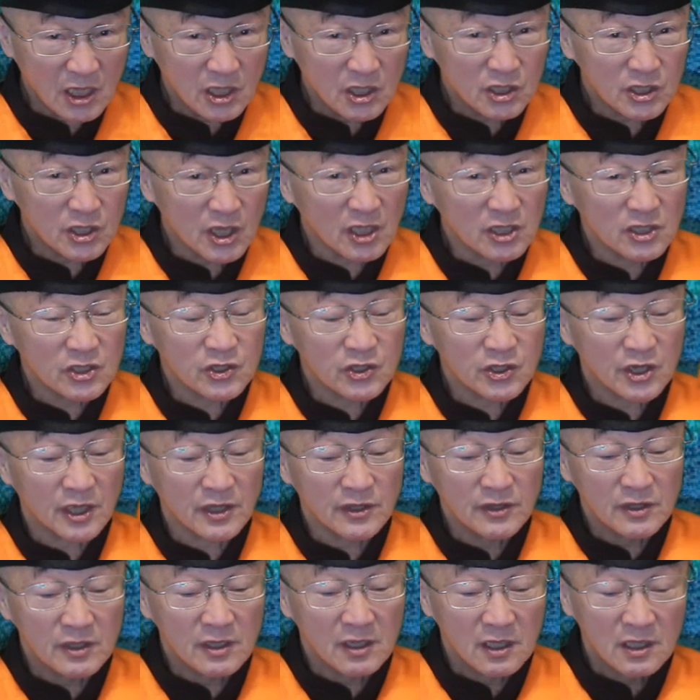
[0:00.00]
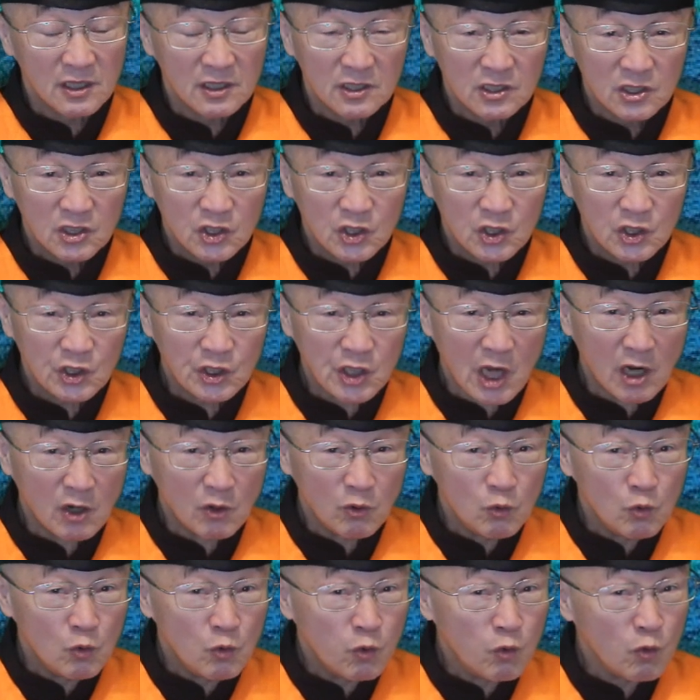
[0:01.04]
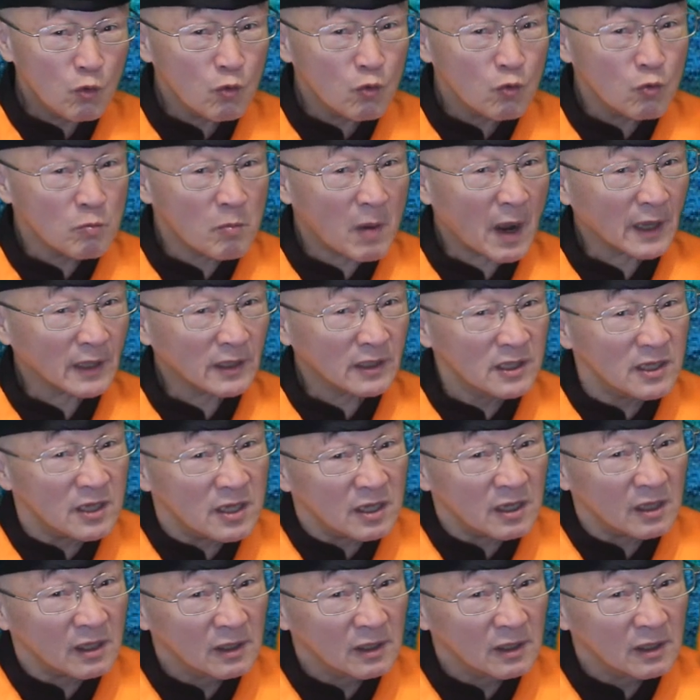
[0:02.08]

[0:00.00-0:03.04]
一点钱，相互满意，